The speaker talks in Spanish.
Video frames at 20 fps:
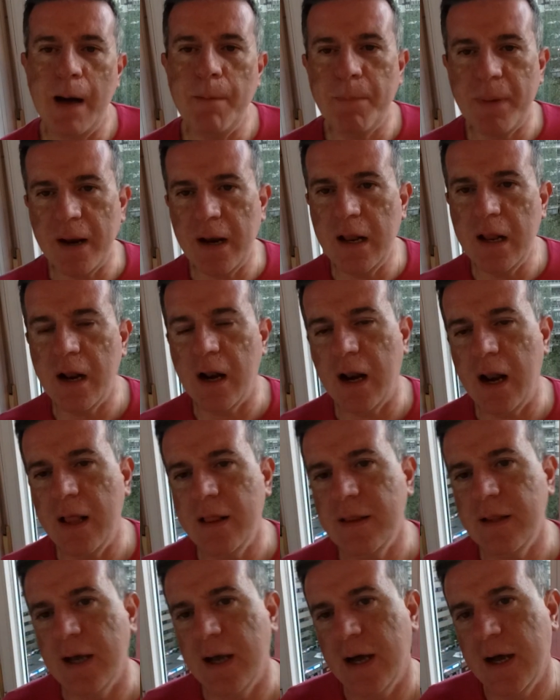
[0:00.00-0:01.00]
Apple
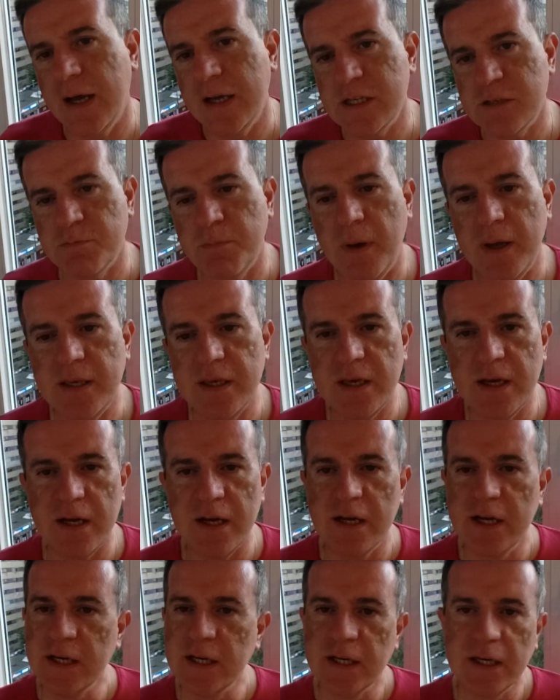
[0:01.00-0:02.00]
Irlanda a
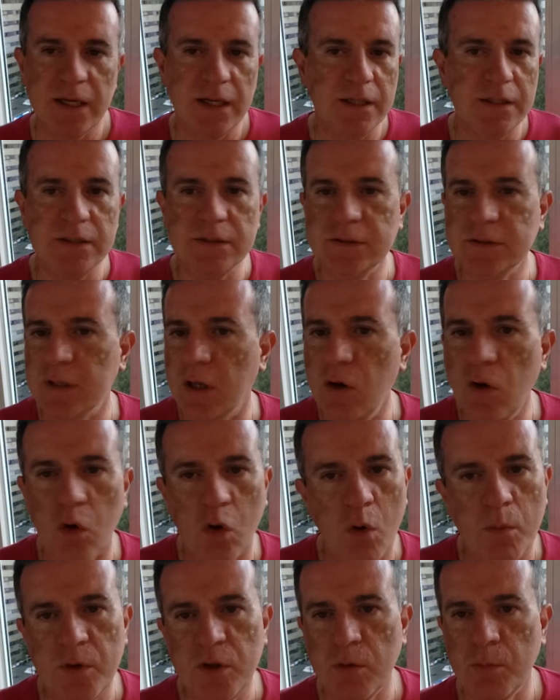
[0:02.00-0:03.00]
España es lo
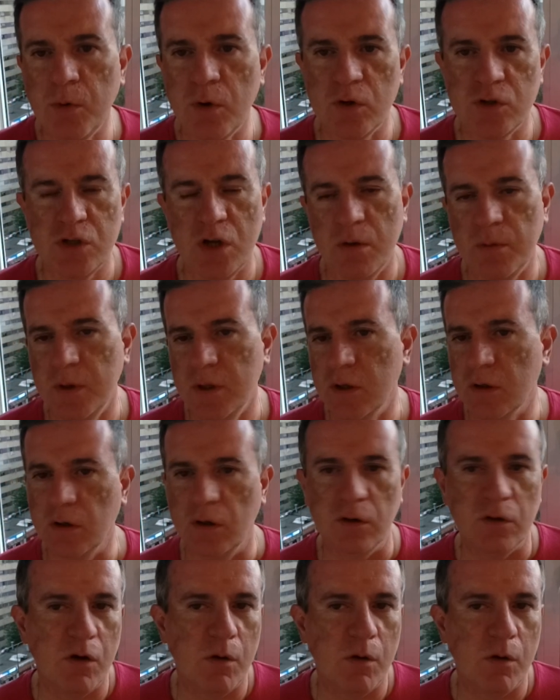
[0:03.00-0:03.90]
comido por lo servido.